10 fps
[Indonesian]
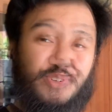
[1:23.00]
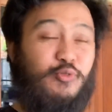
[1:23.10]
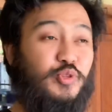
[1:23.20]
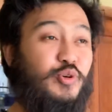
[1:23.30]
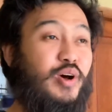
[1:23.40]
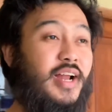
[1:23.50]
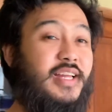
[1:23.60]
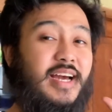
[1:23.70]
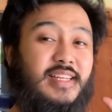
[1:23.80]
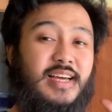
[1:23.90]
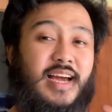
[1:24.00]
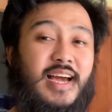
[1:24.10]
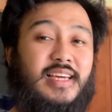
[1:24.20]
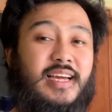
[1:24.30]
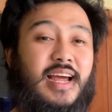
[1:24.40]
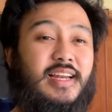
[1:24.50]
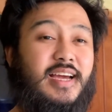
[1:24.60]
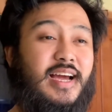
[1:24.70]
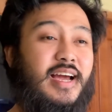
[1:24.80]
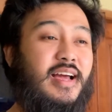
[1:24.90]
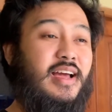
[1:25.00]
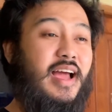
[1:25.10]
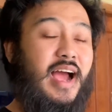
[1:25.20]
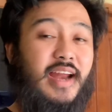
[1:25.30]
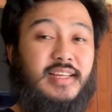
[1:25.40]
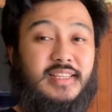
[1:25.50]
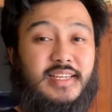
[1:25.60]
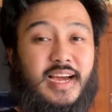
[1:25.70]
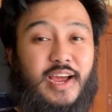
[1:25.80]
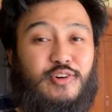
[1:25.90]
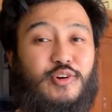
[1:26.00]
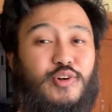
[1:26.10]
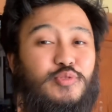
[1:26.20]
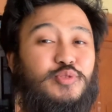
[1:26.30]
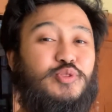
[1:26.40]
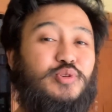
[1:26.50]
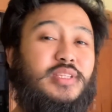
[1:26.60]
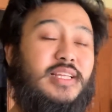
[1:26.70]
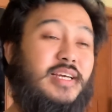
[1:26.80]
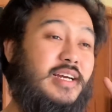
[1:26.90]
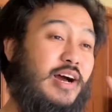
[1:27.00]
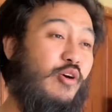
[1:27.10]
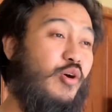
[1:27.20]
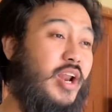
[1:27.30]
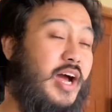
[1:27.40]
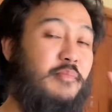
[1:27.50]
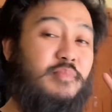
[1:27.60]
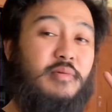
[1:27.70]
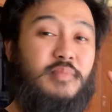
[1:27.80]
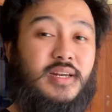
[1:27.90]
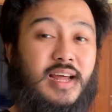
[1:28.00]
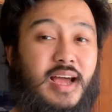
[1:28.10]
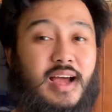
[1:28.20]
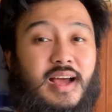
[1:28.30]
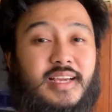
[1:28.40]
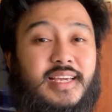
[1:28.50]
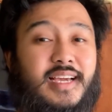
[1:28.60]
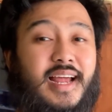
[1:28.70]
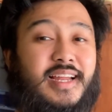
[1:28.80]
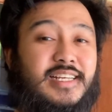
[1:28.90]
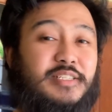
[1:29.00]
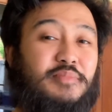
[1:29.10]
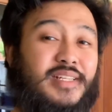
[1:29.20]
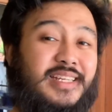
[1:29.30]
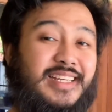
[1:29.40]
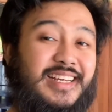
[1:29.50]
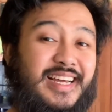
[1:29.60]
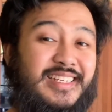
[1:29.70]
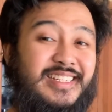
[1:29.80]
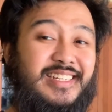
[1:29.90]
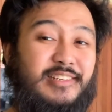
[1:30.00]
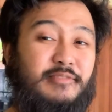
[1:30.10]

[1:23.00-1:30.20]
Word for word: Untuk hadiahnya ikannya ada tiga ekor untuk tiga orang pemenang. Ikannya seperti ini, guys.